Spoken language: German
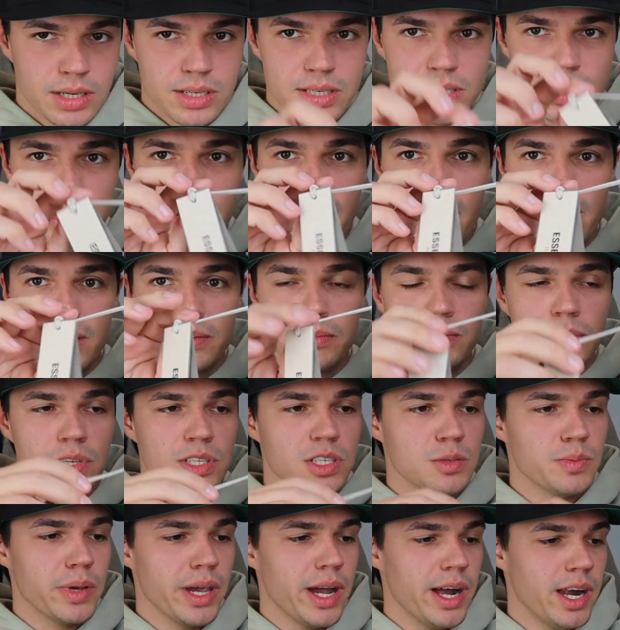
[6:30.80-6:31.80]
Jedes Tag, das
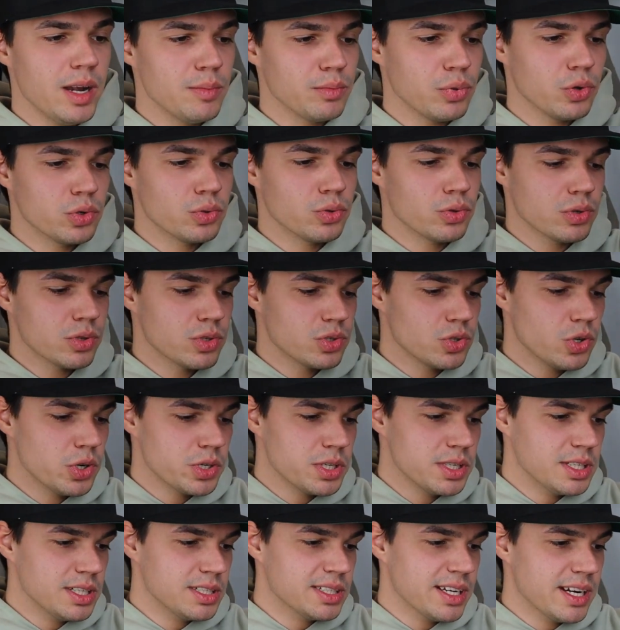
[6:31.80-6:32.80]
ist bei allen Produkten,
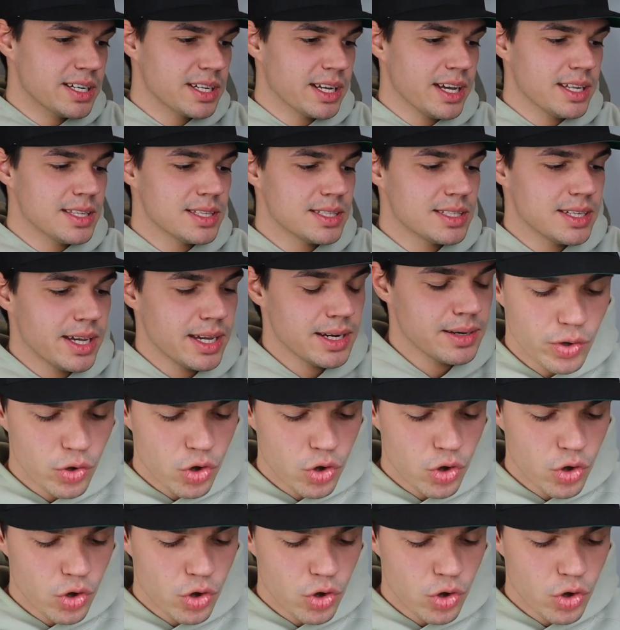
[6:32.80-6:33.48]
sollte dies halt dran sein.